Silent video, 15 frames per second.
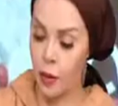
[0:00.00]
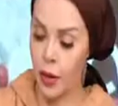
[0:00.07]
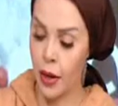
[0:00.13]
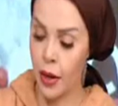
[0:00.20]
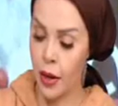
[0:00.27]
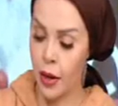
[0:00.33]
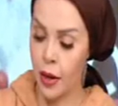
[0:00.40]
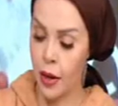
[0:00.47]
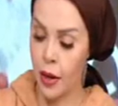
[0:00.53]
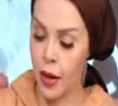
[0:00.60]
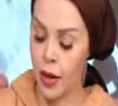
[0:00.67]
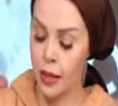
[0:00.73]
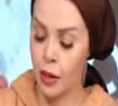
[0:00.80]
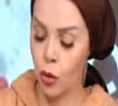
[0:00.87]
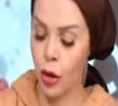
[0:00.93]
آه
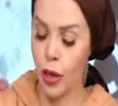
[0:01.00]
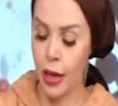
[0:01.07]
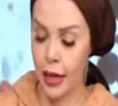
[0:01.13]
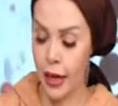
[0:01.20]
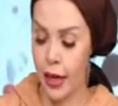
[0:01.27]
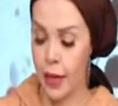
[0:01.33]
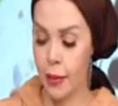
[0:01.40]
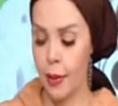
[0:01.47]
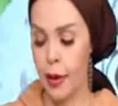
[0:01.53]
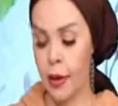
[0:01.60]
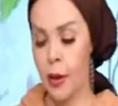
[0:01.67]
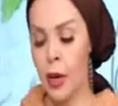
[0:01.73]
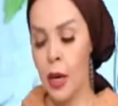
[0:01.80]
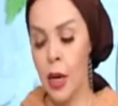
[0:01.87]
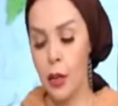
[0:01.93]
عايزه اقول لك على حاجه بقى
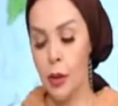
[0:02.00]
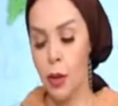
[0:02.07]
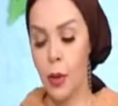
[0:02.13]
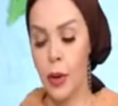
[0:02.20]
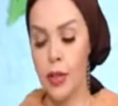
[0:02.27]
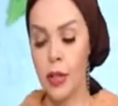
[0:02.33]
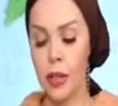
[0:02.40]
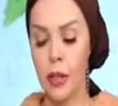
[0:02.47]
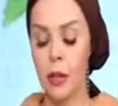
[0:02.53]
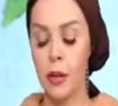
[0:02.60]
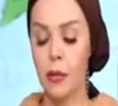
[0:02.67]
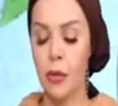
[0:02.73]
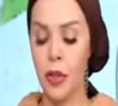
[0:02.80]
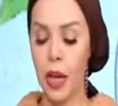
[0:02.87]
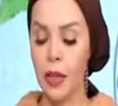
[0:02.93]
دلوقتي
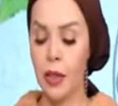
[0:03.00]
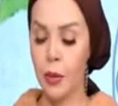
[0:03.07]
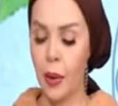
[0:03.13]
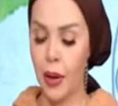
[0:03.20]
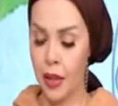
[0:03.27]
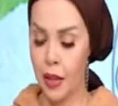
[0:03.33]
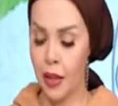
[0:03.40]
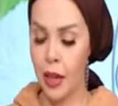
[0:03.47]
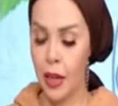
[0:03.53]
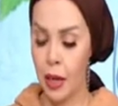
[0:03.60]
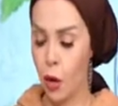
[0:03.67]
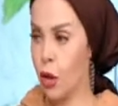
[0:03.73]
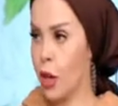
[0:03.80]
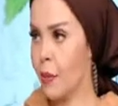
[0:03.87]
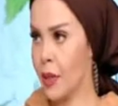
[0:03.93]
في حد بعت لنا
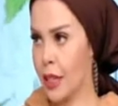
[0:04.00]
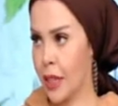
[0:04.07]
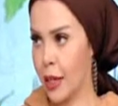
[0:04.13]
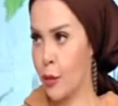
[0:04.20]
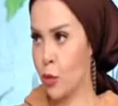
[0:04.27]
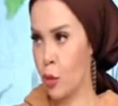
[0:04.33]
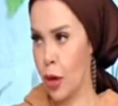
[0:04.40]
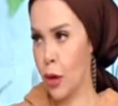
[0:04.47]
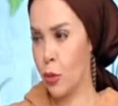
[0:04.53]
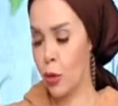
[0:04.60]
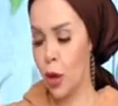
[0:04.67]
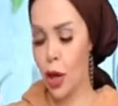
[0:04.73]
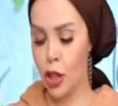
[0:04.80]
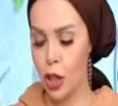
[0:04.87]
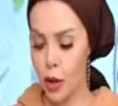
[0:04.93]
انا هقول لك بس الكام سؤال
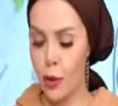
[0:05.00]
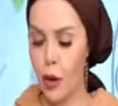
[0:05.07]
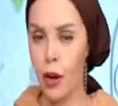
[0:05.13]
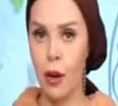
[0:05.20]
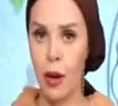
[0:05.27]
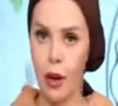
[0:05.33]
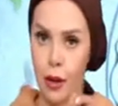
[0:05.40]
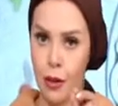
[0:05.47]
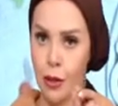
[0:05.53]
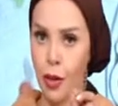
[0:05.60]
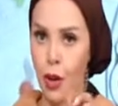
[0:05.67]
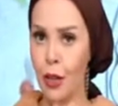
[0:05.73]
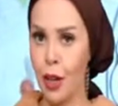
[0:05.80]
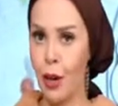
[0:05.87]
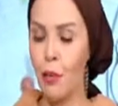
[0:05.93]
دول عشان نبقى
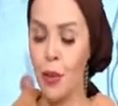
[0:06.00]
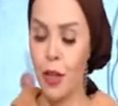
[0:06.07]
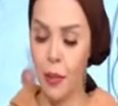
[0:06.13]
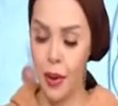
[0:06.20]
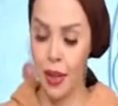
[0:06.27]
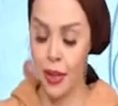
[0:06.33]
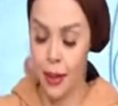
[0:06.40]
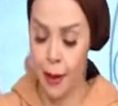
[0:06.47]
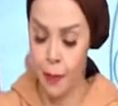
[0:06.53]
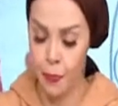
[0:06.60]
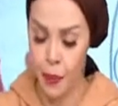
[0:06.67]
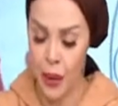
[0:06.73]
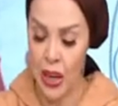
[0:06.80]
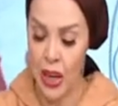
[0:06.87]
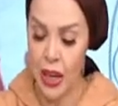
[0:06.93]
اصدقائنا لو متابعينا
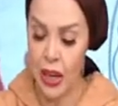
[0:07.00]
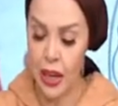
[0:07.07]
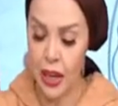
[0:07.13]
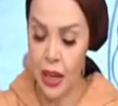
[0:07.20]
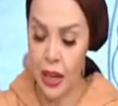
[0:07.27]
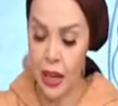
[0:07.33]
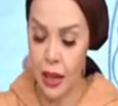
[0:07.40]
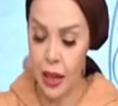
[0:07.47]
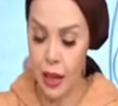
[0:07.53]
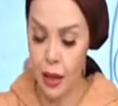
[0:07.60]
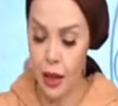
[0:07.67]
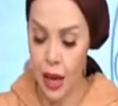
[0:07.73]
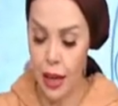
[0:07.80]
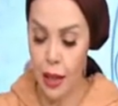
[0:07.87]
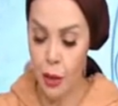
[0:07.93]

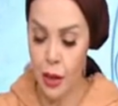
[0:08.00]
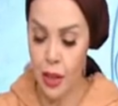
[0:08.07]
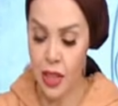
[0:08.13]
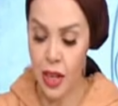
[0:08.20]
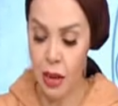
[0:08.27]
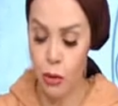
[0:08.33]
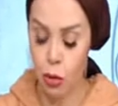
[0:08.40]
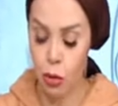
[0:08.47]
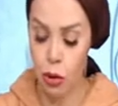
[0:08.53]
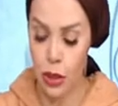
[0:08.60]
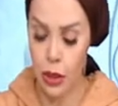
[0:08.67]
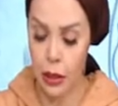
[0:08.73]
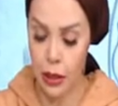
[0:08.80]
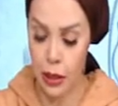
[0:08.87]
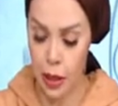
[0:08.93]
آه انا وزني
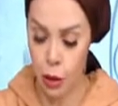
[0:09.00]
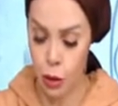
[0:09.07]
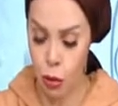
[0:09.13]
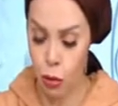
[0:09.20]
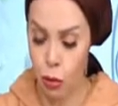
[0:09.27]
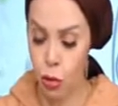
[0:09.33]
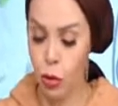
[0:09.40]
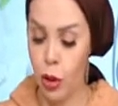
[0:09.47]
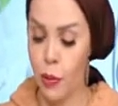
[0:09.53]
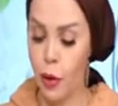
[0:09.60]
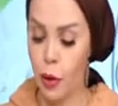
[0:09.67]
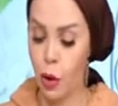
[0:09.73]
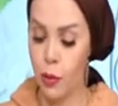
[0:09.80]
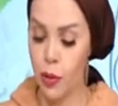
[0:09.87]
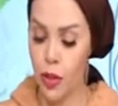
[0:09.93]
95 كيلو طولي
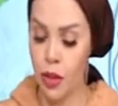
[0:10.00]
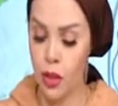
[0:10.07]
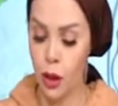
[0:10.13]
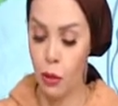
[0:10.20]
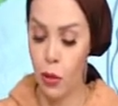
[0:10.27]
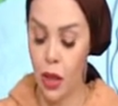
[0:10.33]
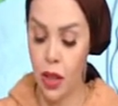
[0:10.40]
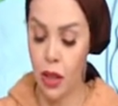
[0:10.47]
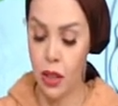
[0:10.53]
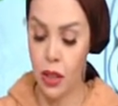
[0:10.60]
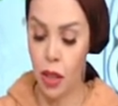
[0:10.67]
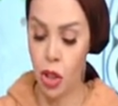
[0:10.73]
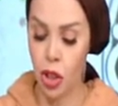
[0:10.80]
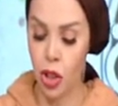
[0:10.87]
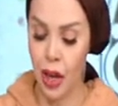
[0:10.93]
150 عاوز
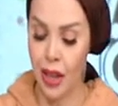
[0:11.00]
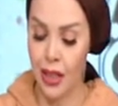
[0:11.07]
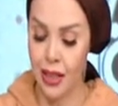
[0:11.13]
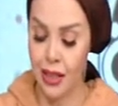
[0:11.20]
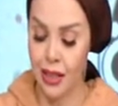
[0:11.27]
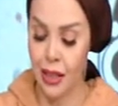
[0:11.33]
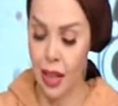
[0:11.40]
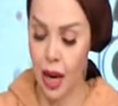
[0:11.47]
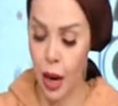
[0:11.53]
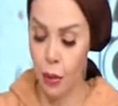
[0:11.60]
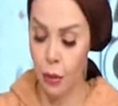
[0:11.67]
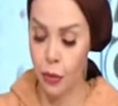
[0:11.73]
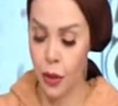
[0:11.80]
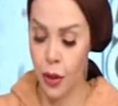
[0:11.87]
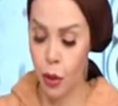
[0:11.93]
اخس عشان عندي
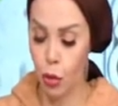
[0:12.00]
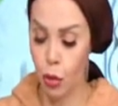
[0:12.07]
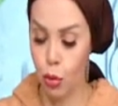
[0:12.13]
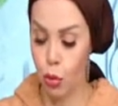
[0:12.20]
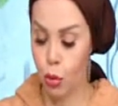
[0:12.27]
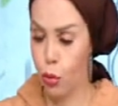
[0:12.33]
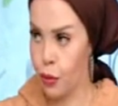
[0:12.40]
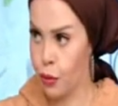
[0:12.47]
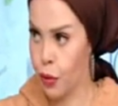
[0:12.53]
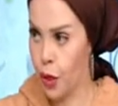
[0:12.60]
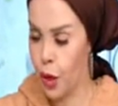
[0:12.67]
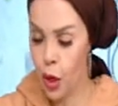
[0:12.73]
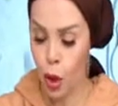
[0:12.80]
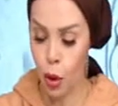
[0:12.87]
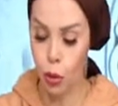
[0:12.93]
تعب في الغضروف
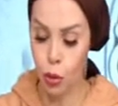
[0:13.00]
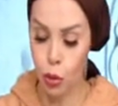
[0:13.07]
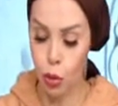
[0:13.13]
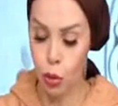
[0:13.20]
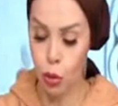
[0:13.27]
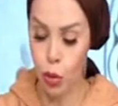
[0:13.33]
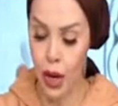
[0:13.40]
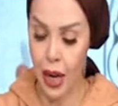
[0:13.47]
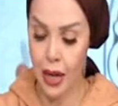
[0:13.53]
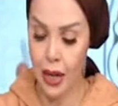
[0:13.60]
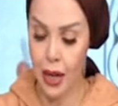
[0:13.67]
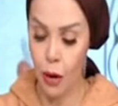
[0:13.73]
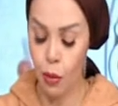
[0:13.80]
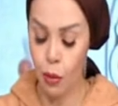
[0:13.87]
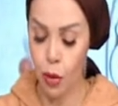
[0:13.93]
والدكتور قال
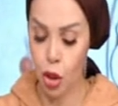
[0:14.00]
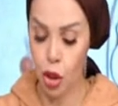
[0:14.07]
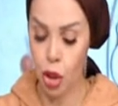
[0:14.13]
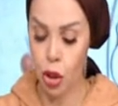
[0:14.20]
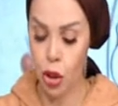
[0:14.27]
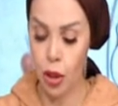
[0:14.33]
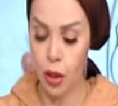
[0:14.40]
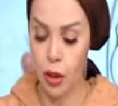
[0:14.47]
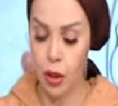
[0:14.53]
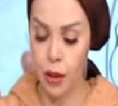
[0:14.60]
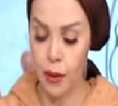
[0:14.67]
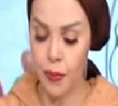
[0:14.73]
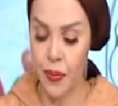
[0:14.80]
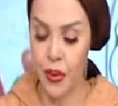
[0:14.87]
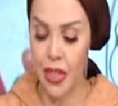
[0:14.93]
لي لو مش
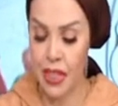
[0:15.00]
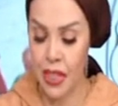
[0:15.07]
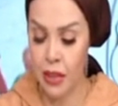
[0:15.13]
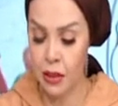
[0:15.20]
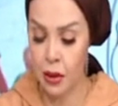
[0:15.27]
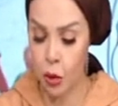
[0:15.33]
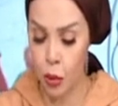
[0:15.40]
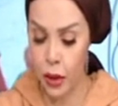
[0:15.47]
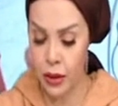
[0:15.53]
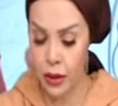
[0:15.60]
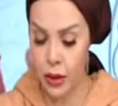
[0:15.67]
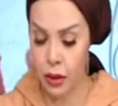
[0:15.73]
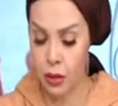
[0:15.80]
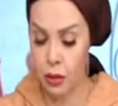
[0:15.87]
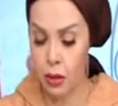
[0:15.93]
آه نزلت
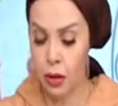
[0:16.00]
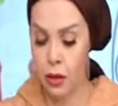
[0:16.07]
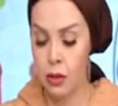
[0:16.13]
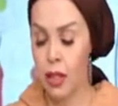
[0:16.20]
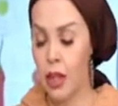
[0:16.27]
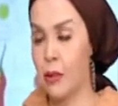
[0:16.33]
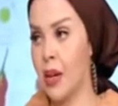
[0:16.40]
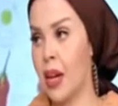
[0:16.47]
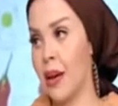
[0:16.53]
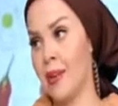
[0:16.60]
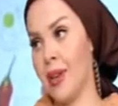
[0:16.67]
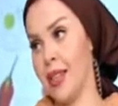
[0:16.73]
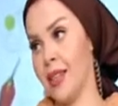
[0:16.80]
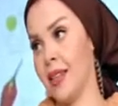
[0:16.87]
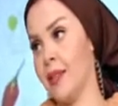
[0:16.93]
الوزن هتضطر تعمل
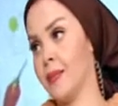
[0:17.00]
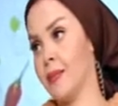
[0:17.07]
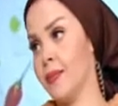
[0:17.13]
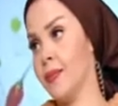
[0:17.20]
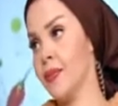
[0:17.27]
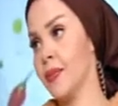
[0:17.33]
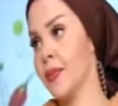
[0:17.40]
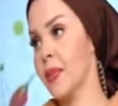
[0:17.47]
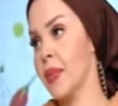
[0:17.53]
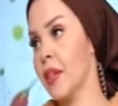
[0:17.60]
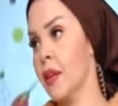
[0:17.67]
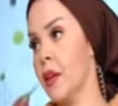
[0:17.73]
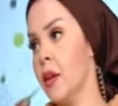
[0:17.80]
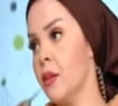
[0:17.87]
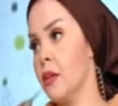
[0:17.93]
عمليه
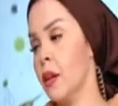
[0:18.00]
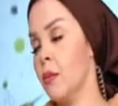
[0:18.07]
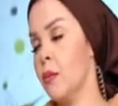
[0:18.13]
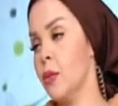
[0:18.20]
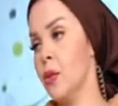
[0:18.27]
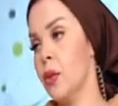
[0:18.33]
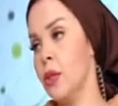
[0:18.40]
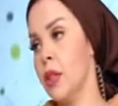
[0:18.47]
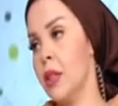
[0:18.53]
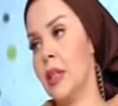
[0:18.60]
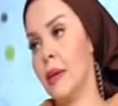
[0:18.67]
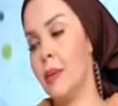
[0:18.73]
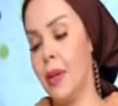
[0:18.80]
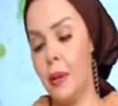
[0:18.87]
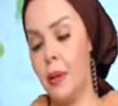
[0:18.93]
تمام طيب نعمل ايه